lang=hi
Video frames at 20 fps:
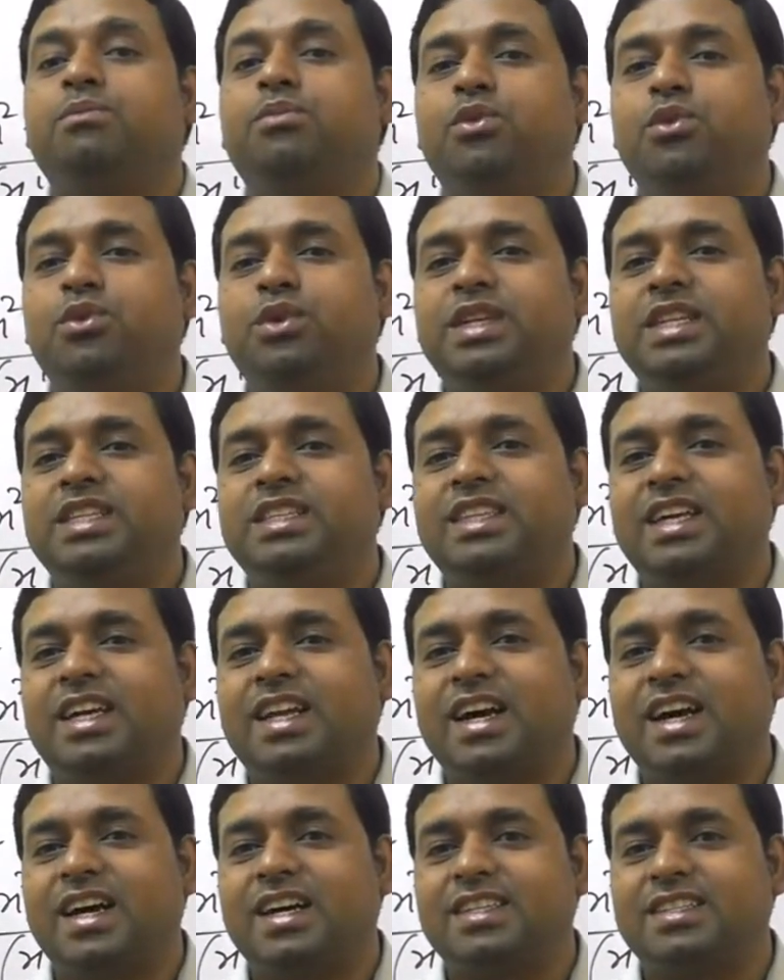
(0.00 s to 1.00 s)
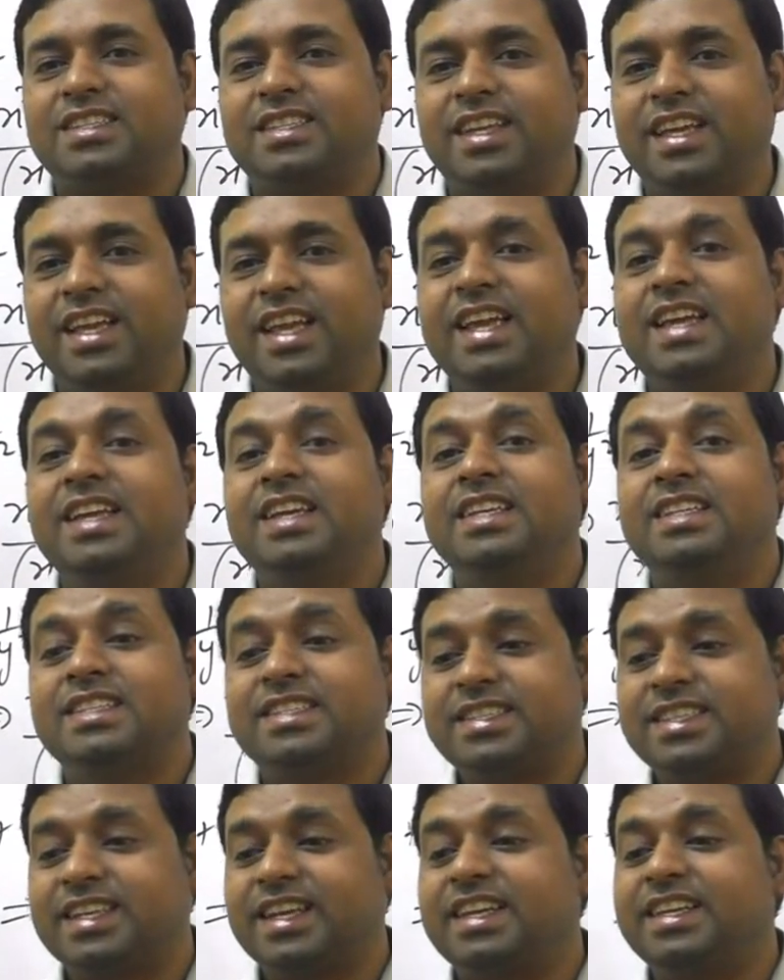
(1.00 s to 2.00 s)
पूरी तरह से
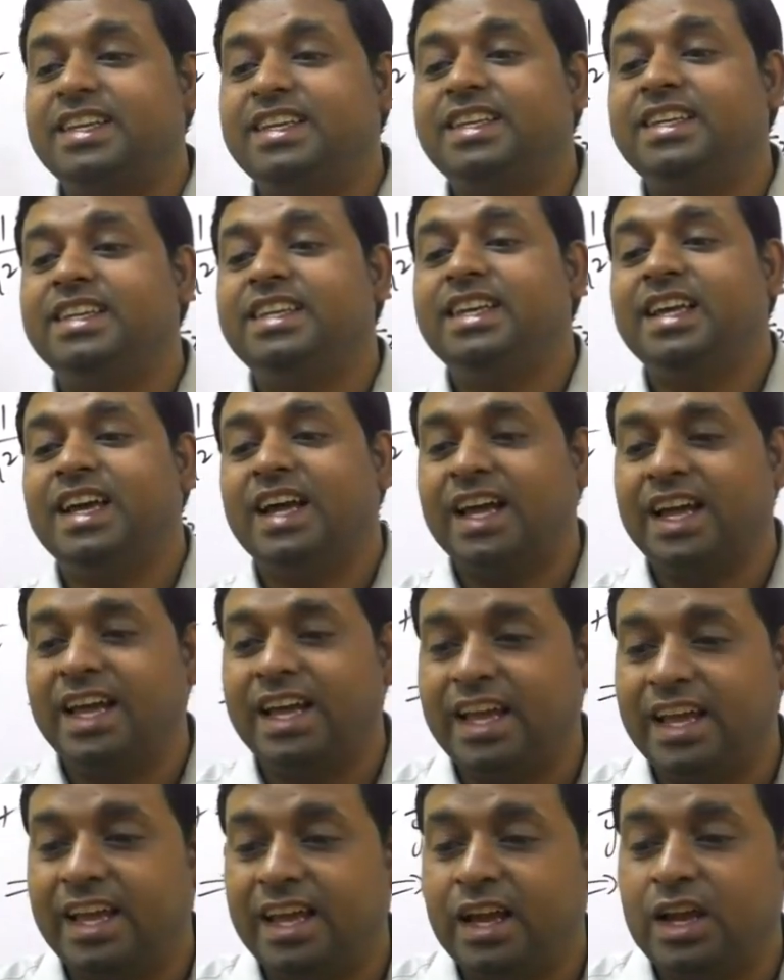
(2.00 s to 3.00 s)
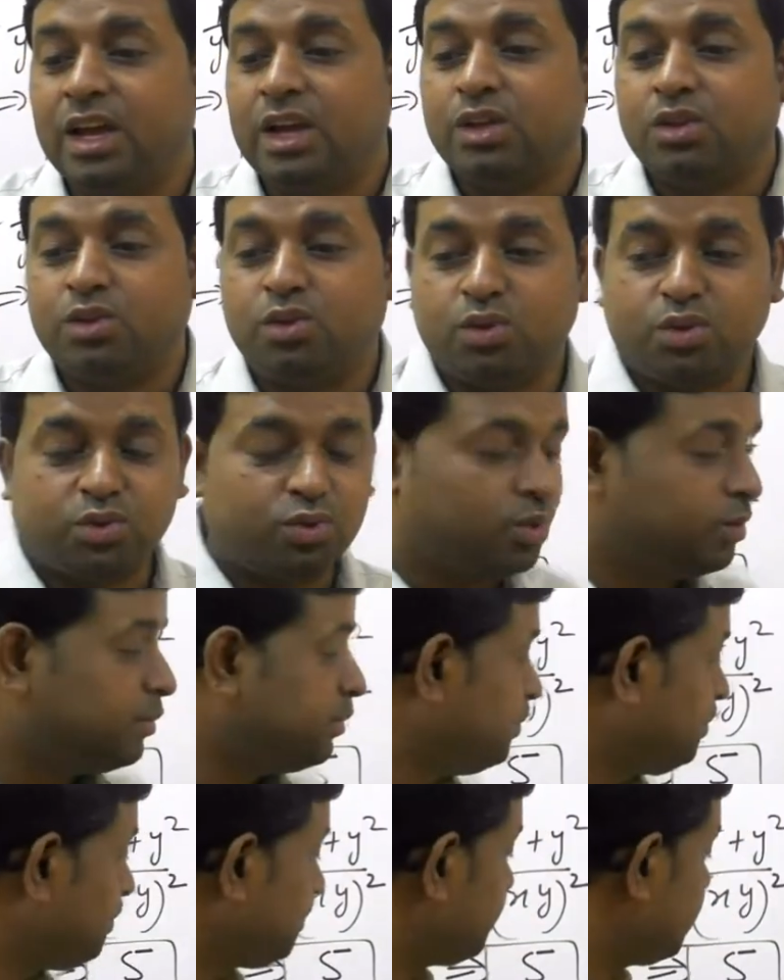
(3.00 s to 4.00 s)
सही है दोस्तों
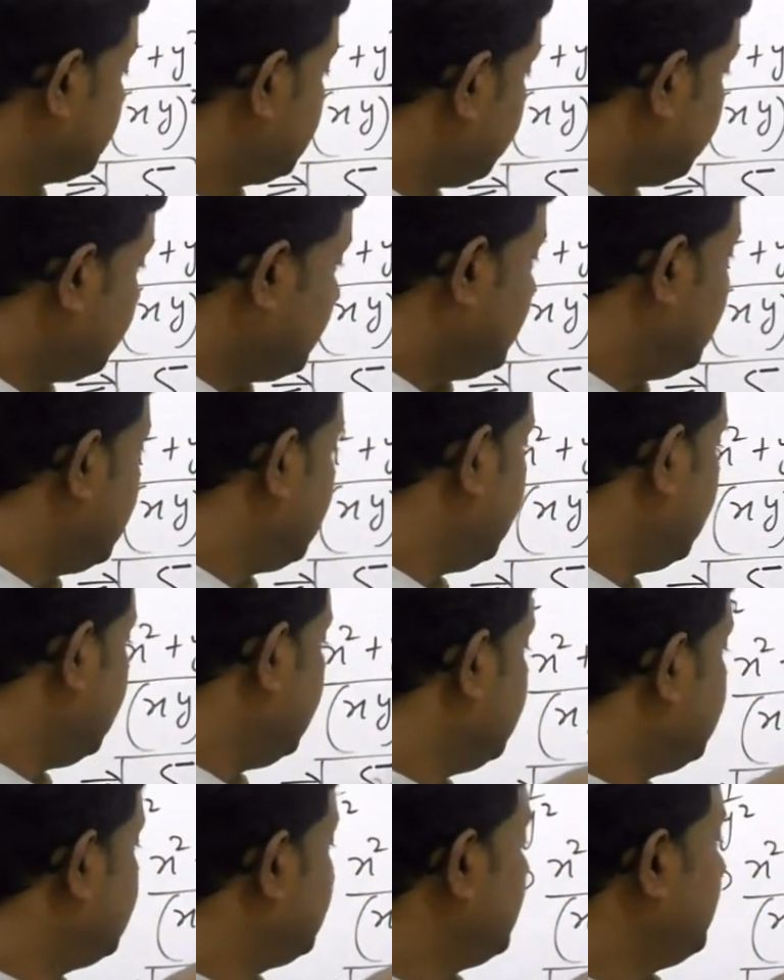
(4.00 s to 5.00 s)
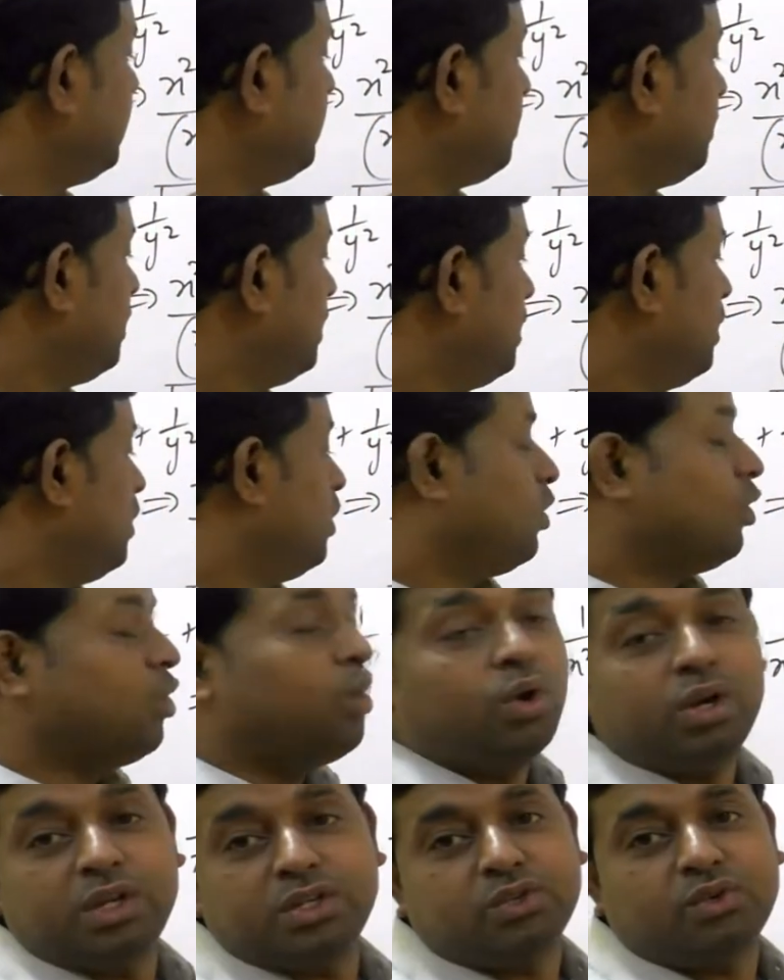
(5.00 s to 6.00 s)
समझिएगा नीचे
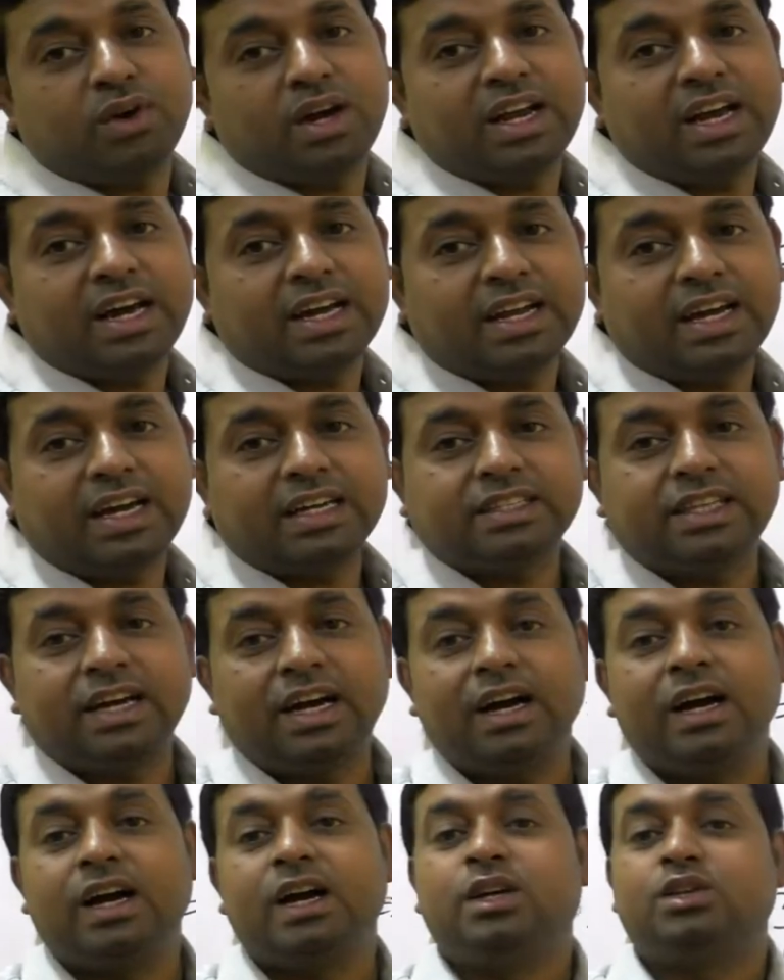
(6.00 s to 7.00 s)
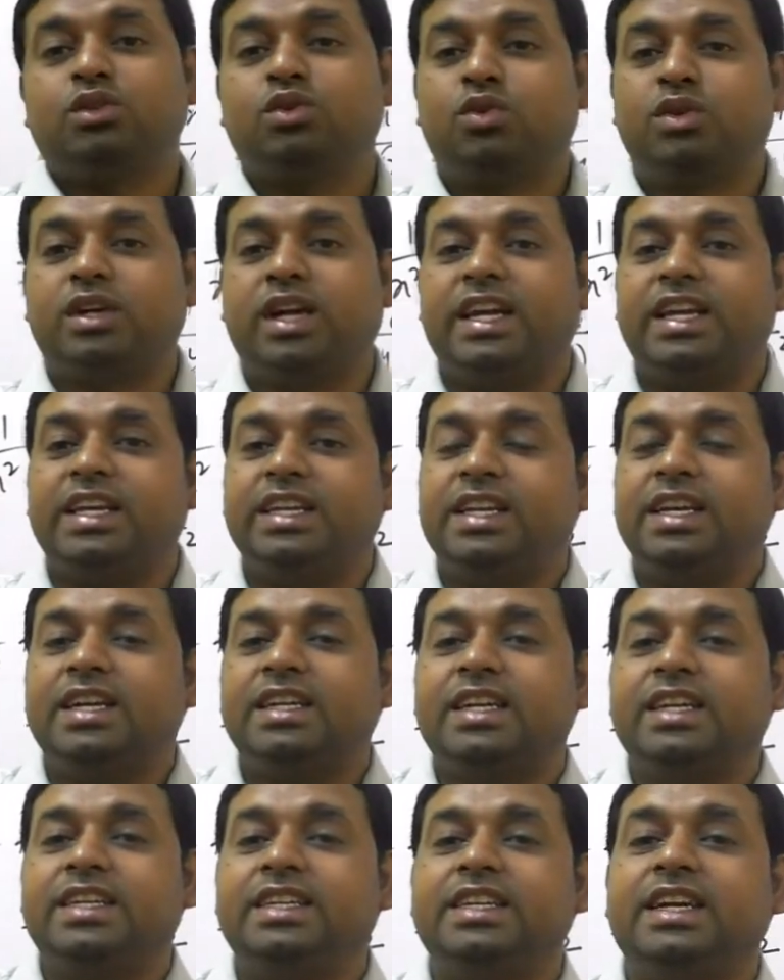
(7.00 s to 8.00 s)
होल स्क्वायर आ रहा था तो कहीं ना
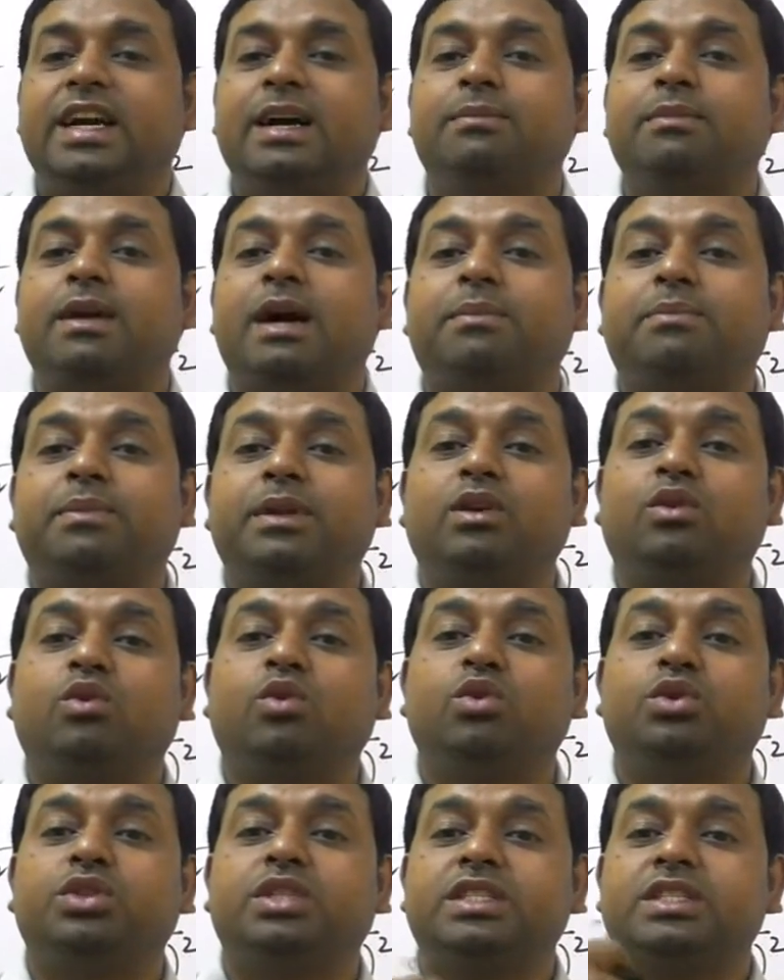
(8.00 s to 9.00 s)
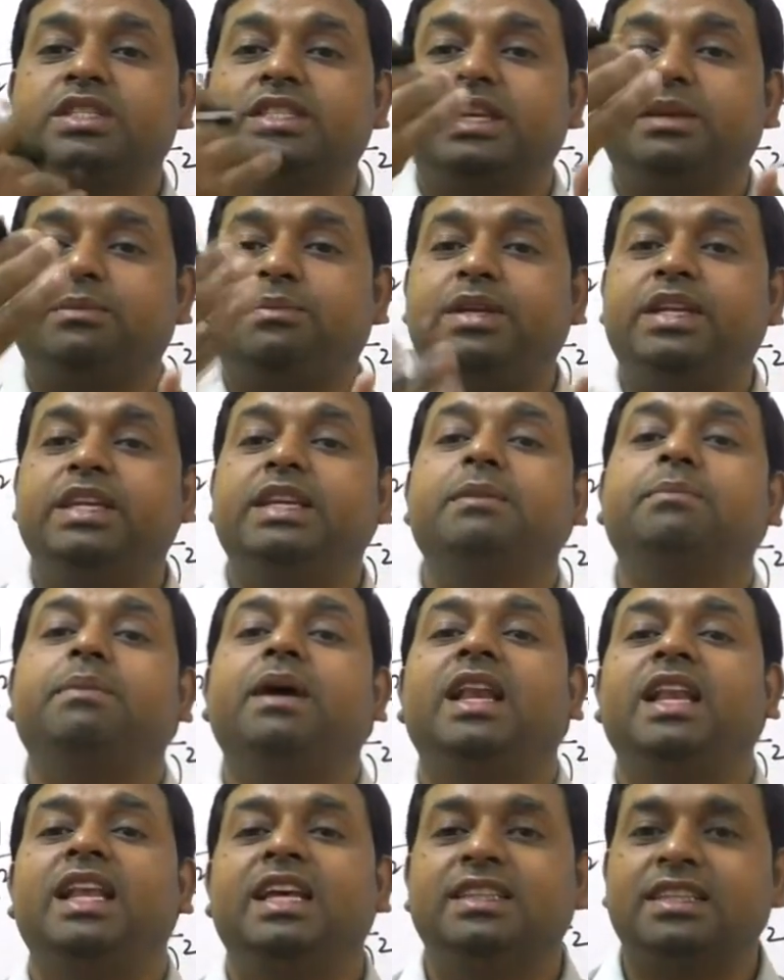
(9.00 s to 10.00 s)
कहीं हम अपने क्वेश्चन से भी ये
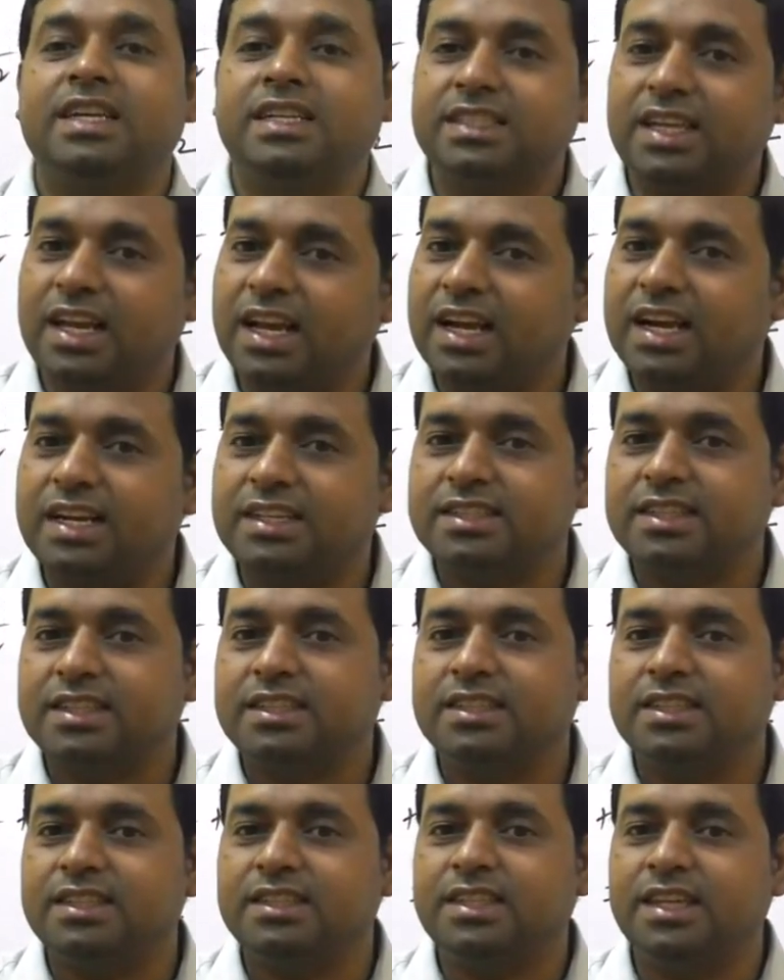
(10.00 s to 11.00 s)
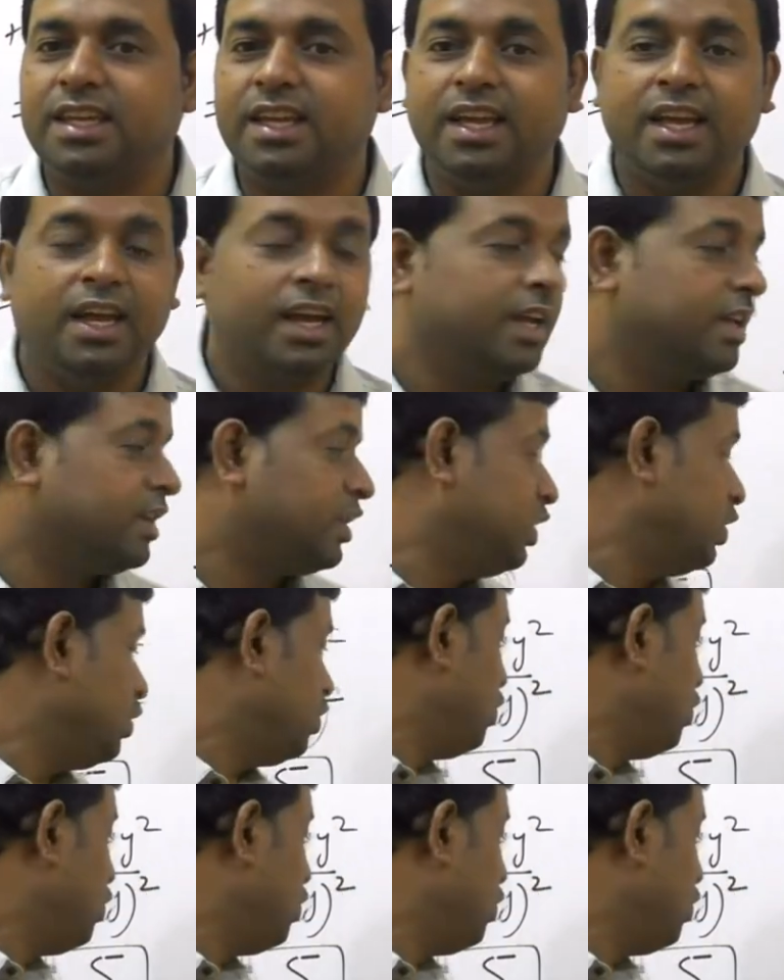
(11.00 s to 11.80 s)
पहले अंदाजा लगा सकते थे कि